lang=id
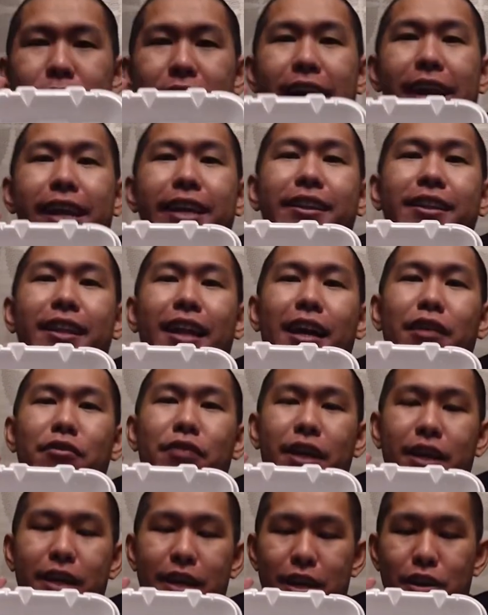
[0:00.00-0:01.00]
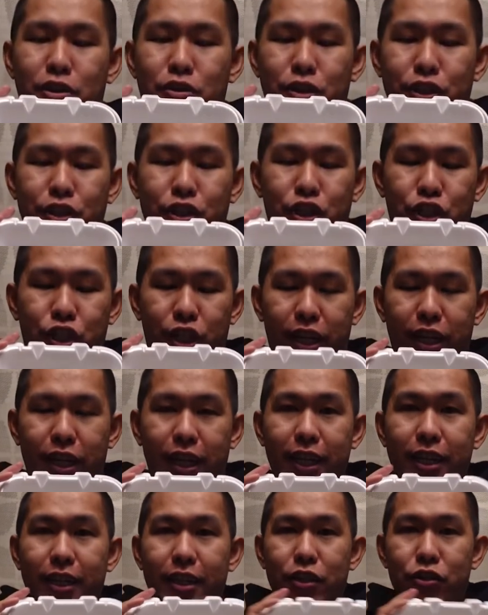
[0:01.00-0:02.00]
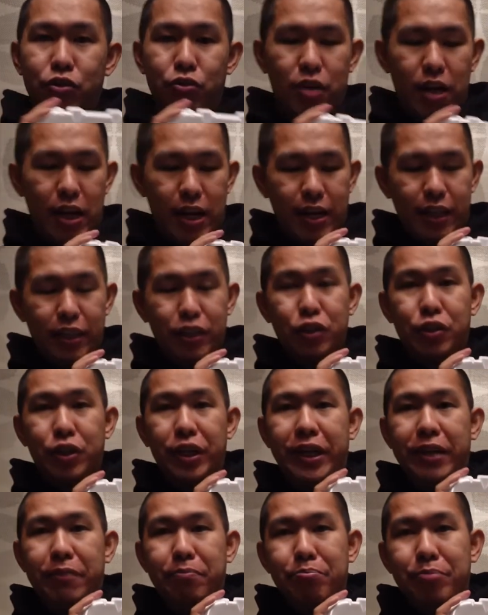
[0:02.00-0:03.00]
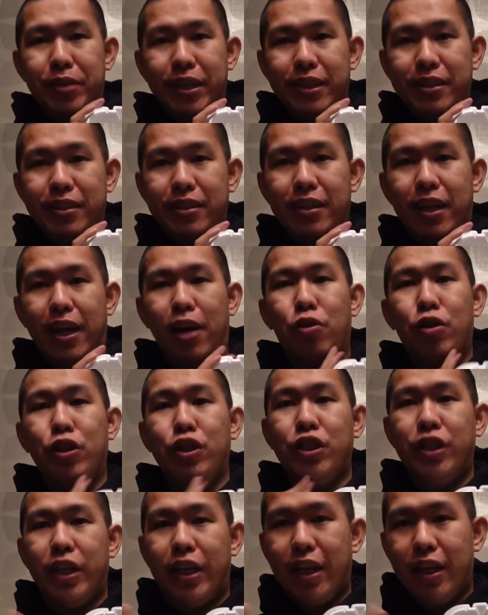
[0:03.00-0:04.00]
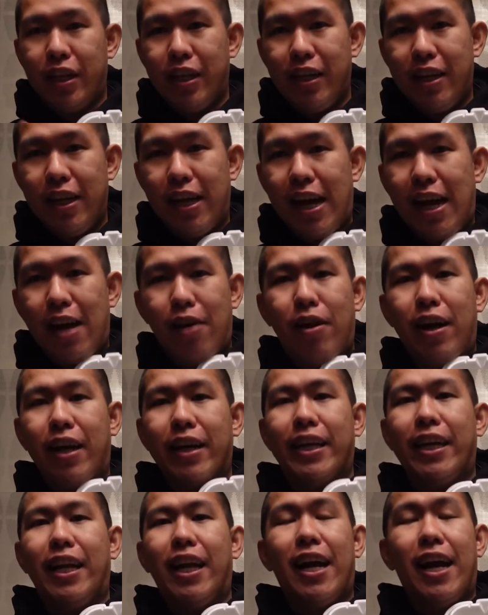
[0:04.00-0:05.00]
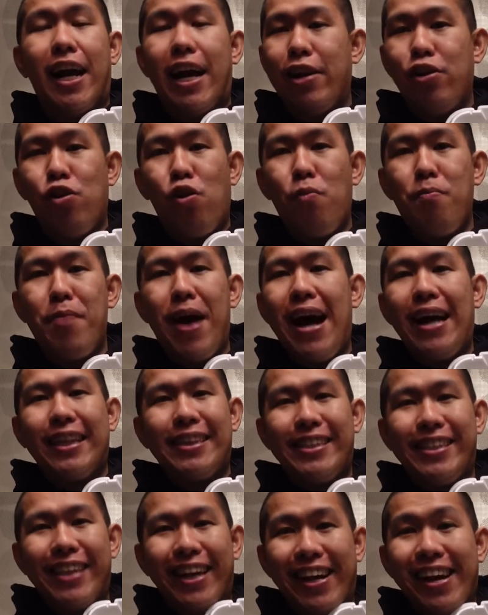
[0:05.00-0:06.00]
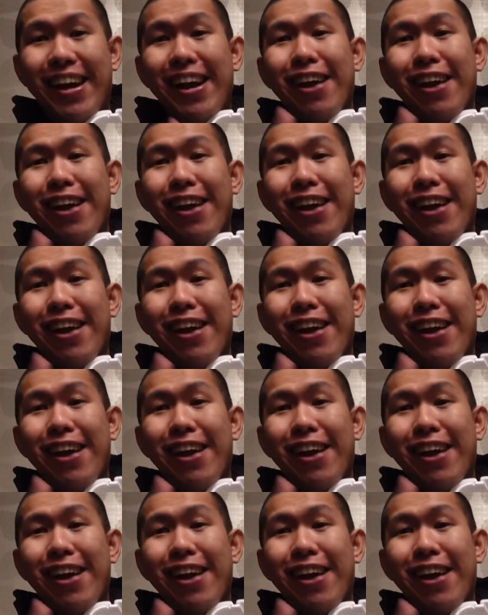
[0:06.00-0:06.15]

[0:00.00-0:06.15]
mein, lalu ada orange chicken dan juga ada string beans. Nah, orange chickennya ini wah gila nggak ada obatnya.